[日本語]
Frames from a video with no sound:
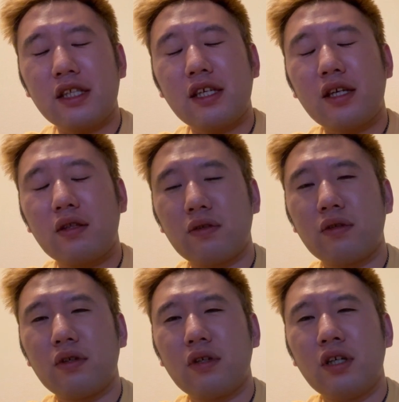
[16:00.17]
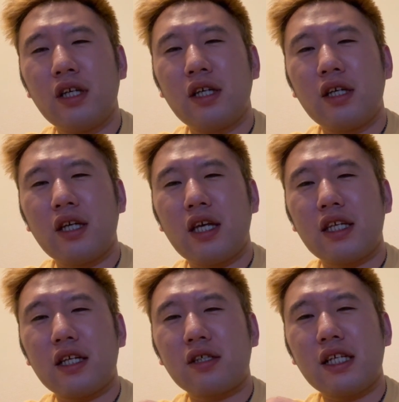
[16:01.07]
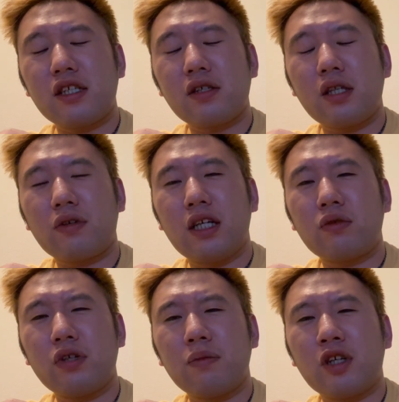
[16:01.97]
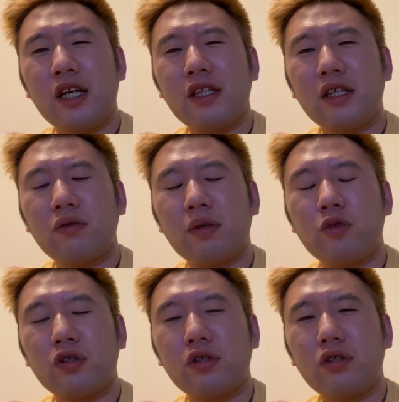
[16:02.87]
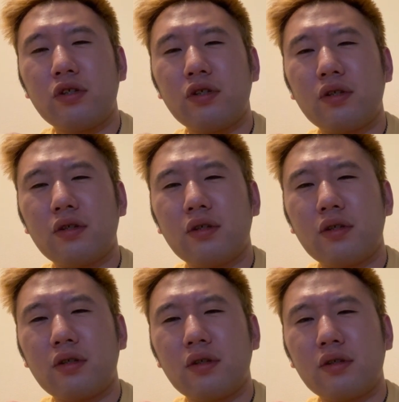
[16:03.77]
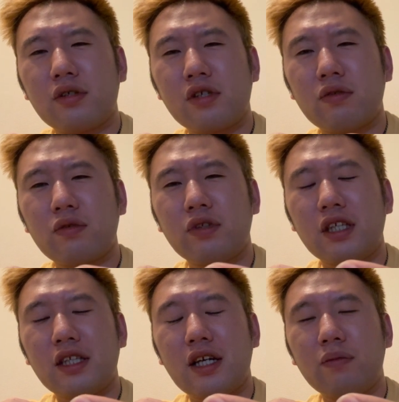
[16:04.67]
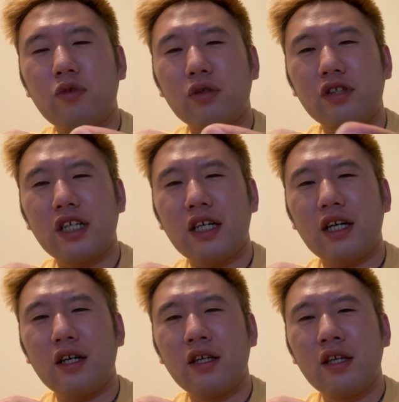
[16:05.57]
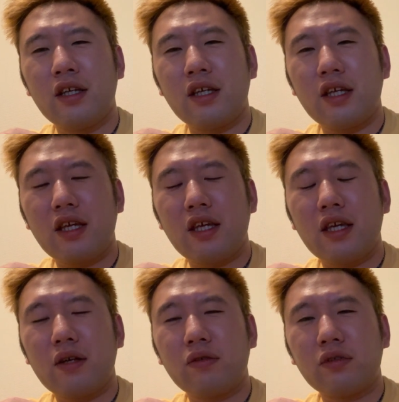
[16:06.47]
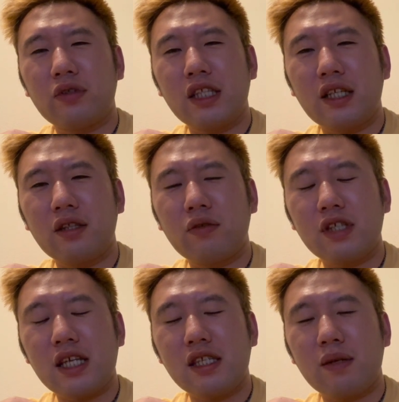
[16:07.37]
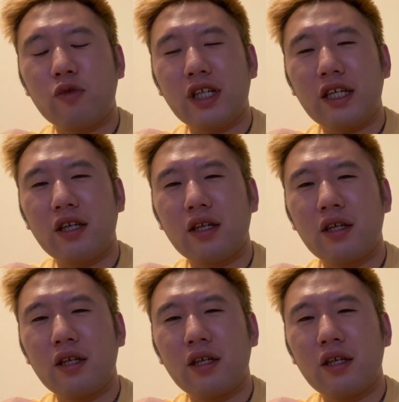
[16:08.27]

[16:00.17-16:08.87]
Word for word: 低限の130円の缶コーヒーも買えないような僕、クソ贈呈である僕が、えー、本当に何の財産もない、